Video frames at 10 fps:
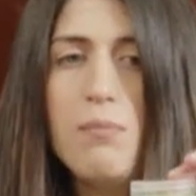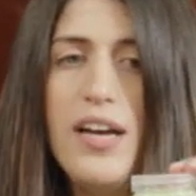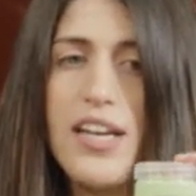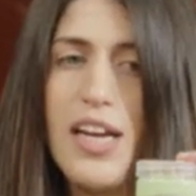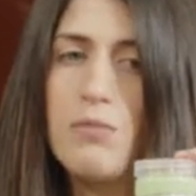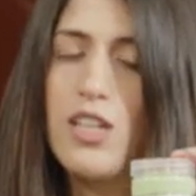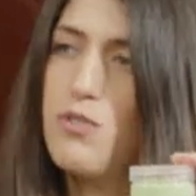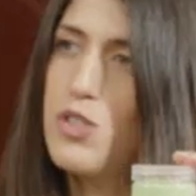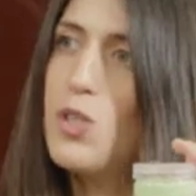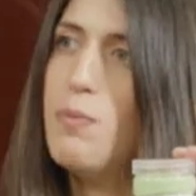مع كريمه
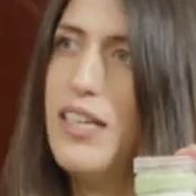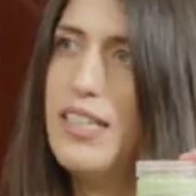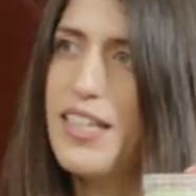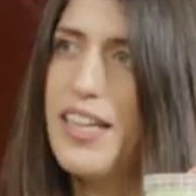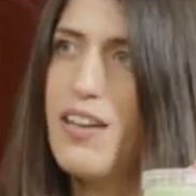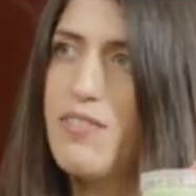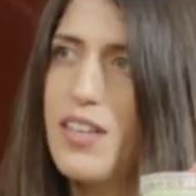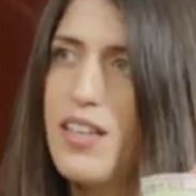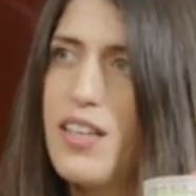الفستق مع الكنافه